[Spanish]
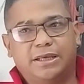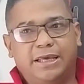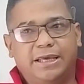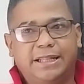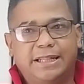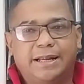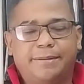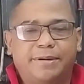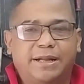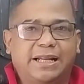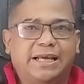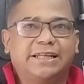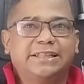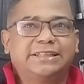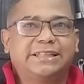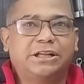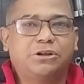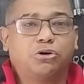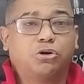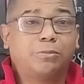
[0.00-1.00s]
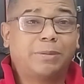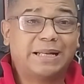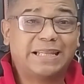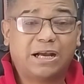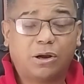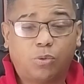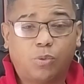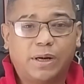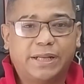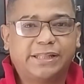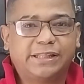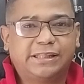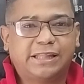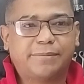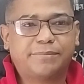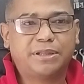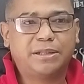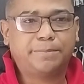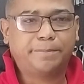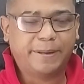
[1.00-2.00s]
eh, la marca anterior valía
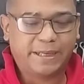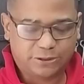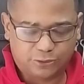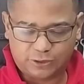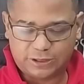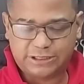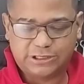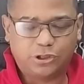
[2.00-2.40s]
40 mil pesos,